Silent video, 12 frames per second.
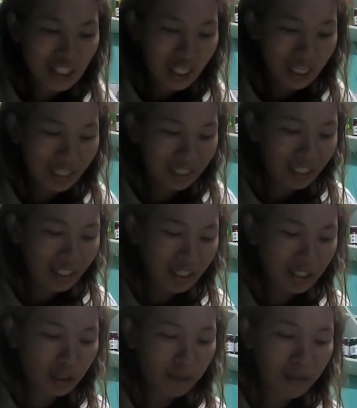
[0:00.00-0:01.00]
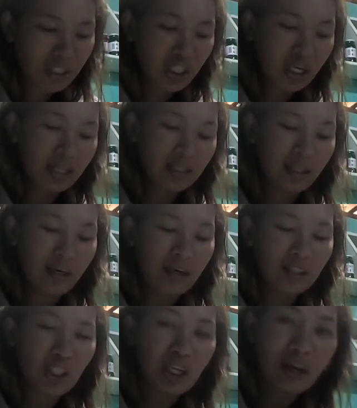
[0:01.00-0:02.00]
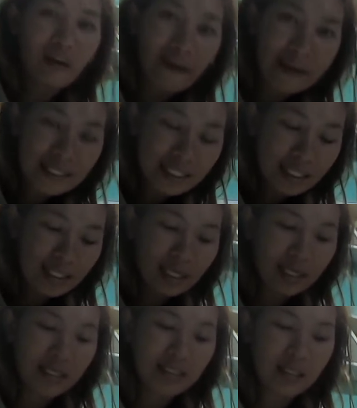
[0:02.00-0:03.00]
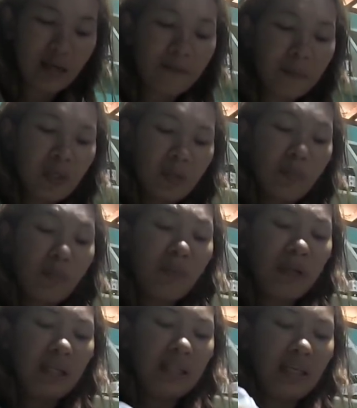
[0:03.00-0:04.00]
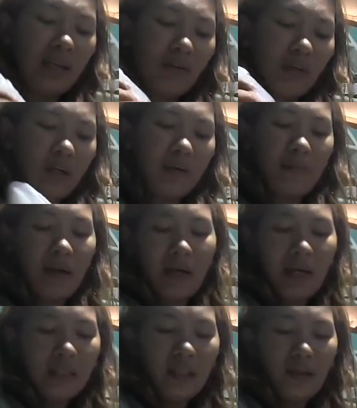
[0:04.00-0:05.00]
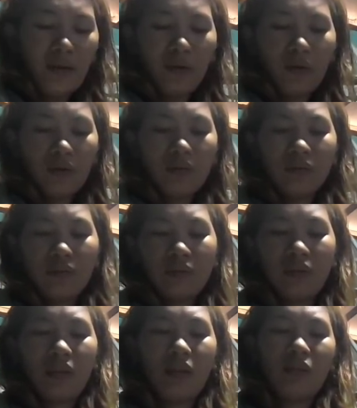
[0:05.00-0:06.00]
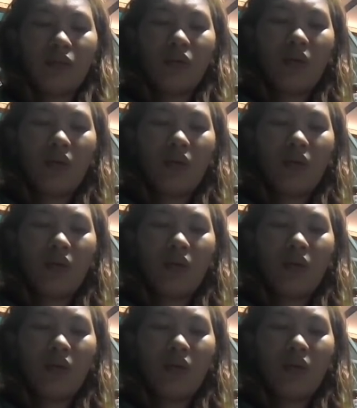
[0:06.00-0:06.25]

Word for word: Jane. Thank you so much, Ate, tsaka kay Sis Alisa. Bumili din ako ng mga itlog. Dito.